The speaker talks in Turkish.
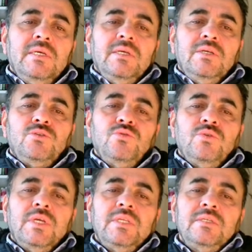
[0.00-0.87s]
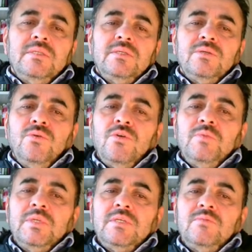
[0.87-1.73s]
Surenin
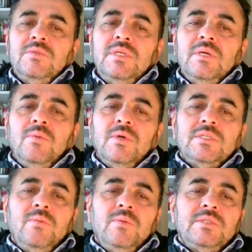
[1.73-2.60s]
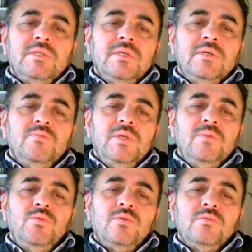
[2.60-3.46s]
görmedin mi diye başlaması
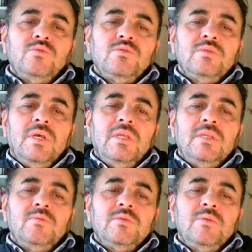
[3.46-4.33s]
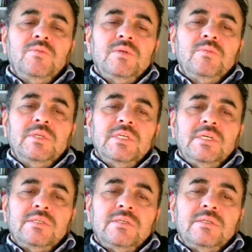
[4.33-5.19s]
bilmiyor musun anlamında bir
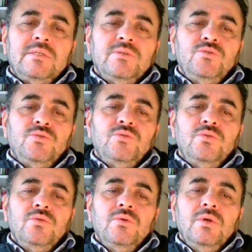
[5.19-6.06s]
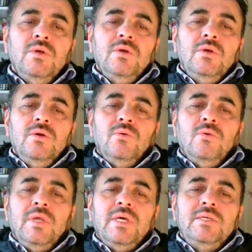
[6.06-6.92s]
mecazdır. Çünkü
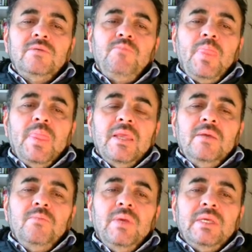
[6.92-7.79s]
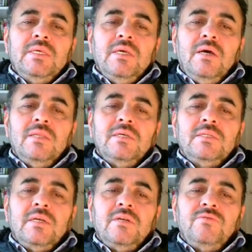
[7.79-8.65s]
olay Mekke halkı
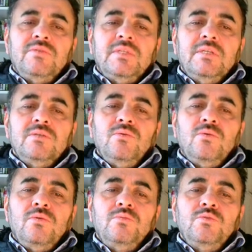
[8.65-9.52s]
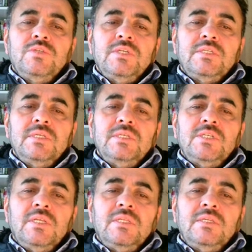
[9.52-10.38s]
tarafından görülmüşçesine
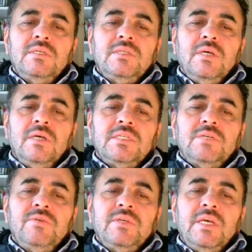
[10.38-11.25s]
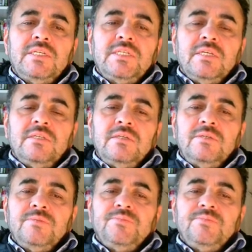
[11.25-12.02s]
canlı, taze ve gerçektir.